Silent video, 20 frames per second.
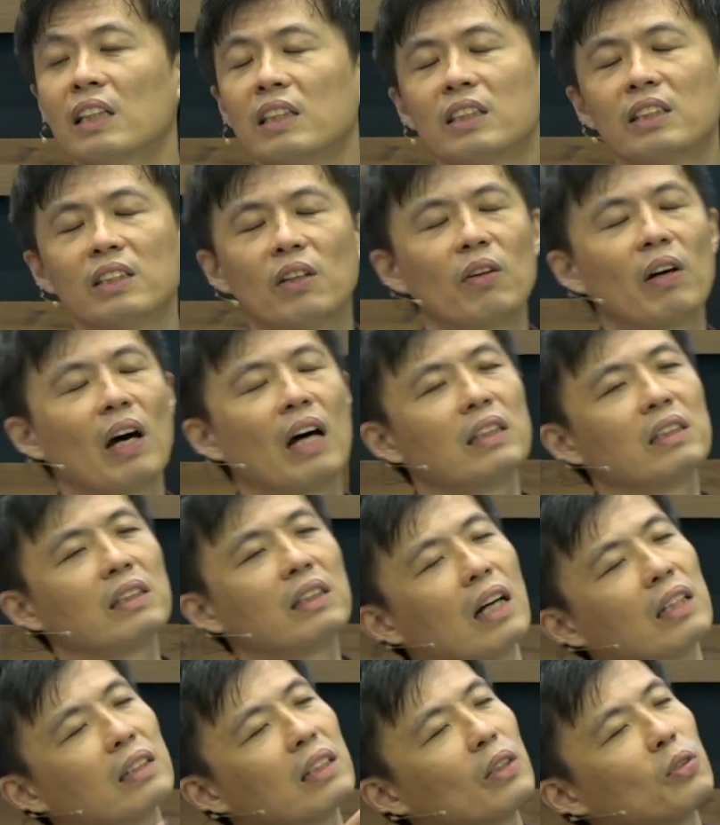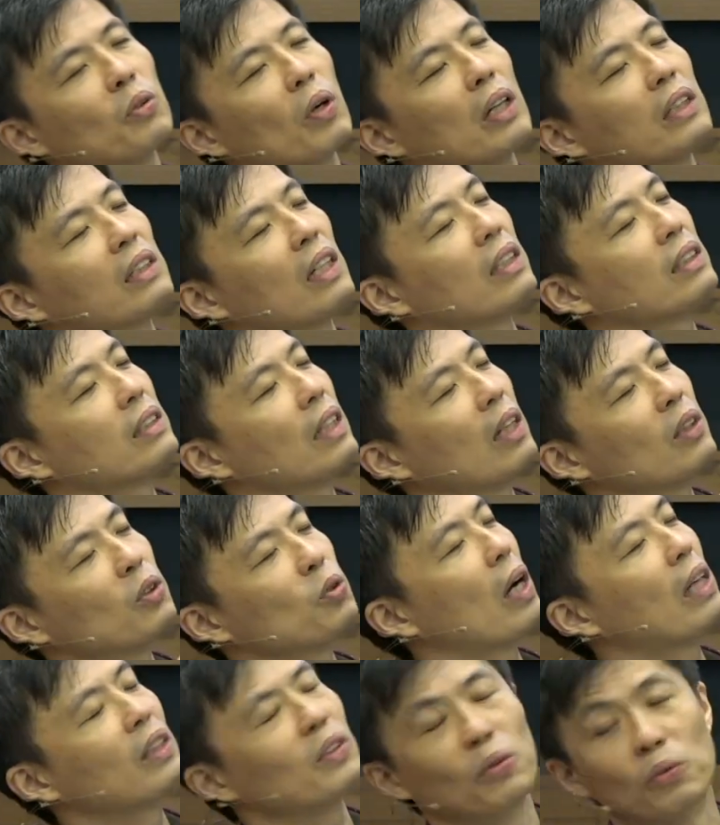之后他是躺在床上刷
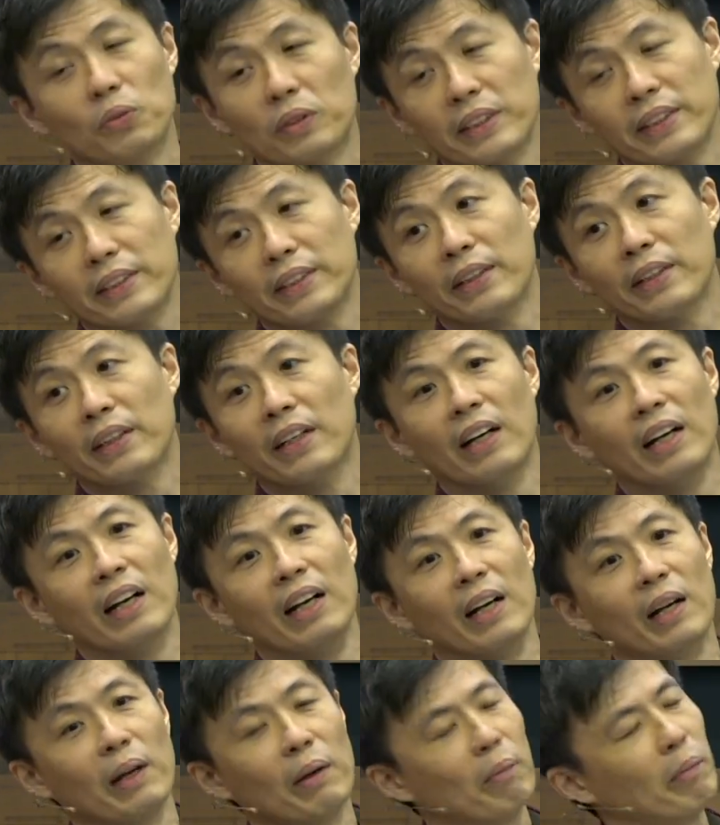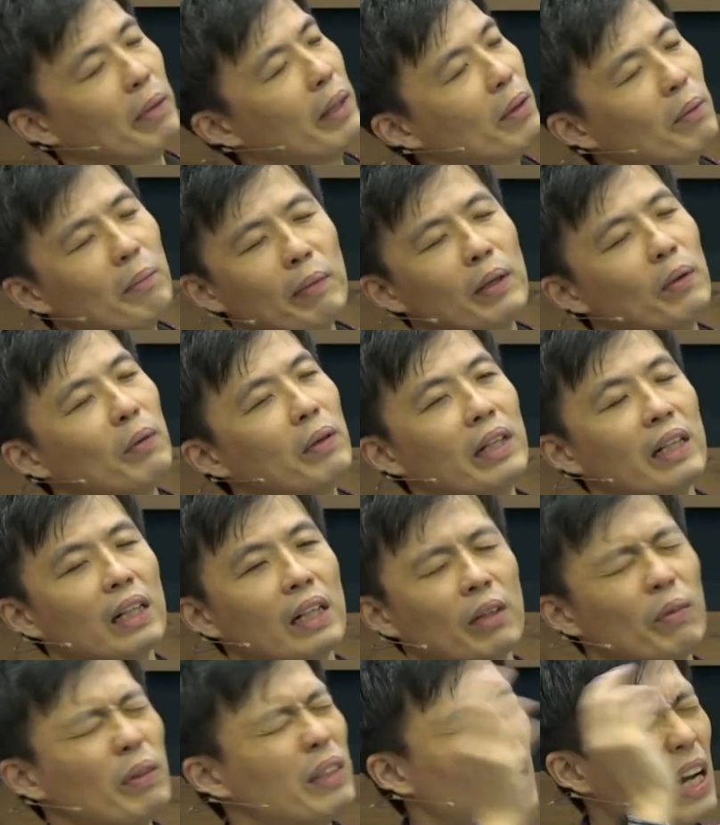刷手机了，没有没有力
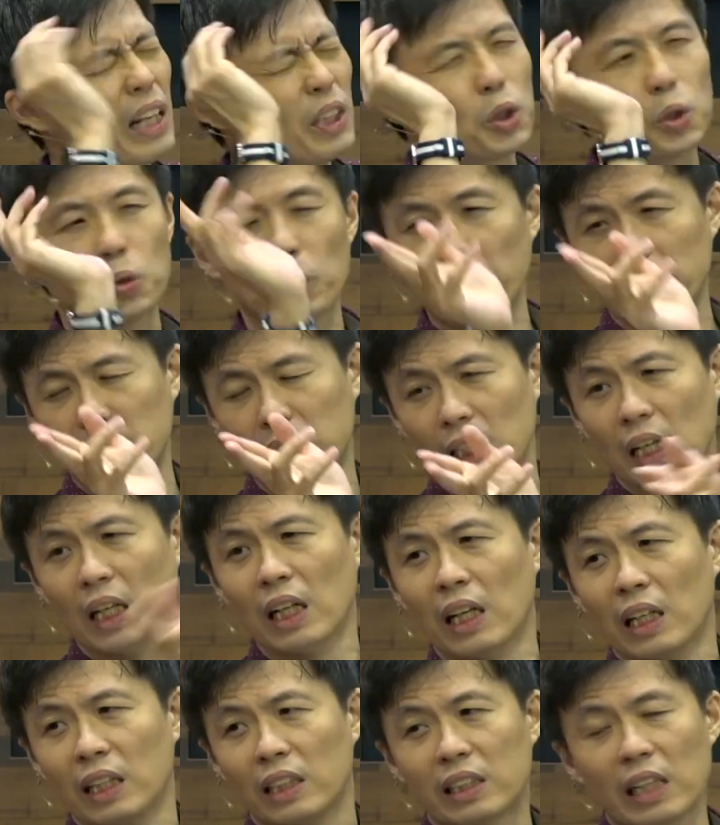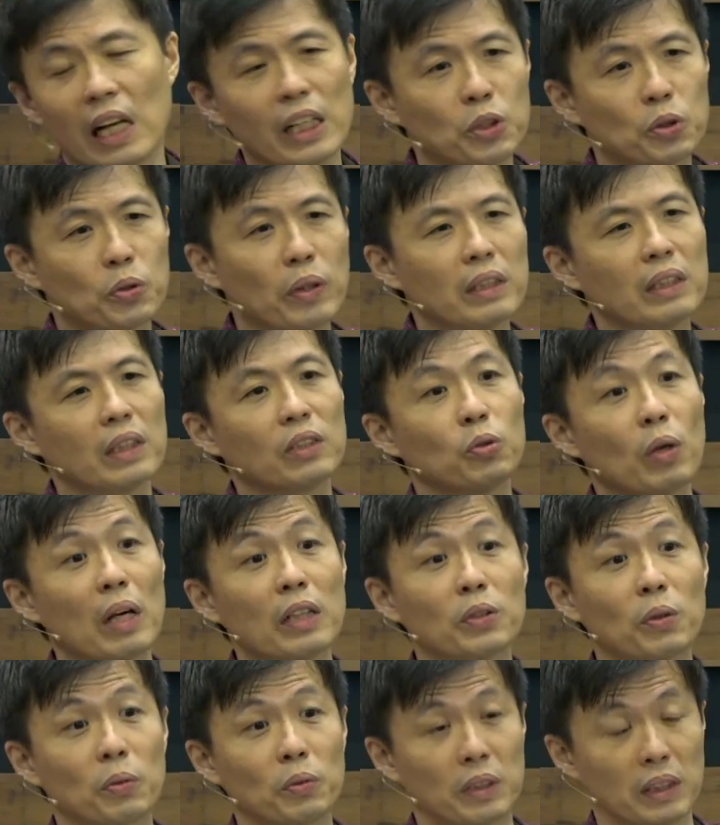了，因为太 stress，你太 stress 在
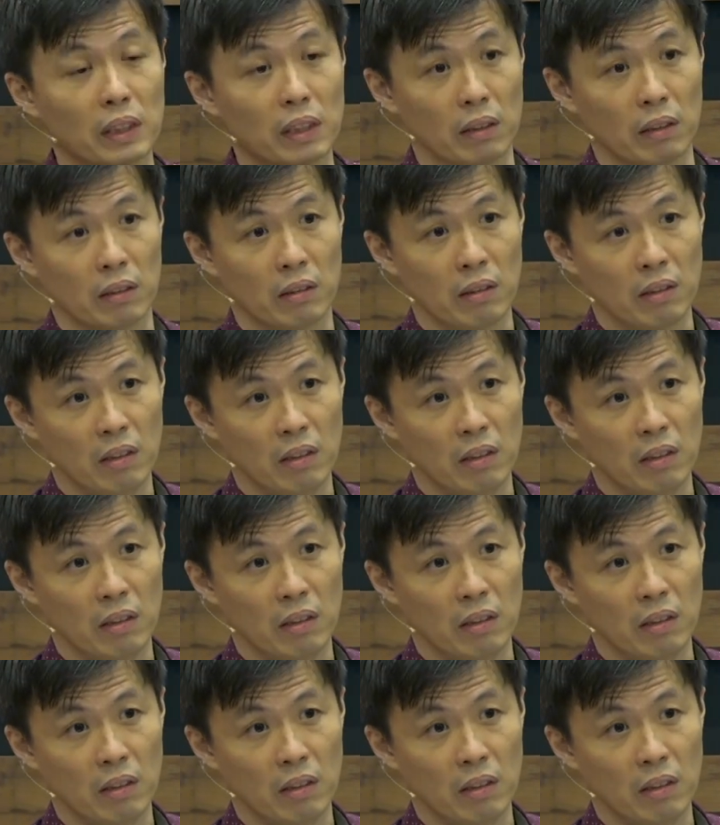刷手机了。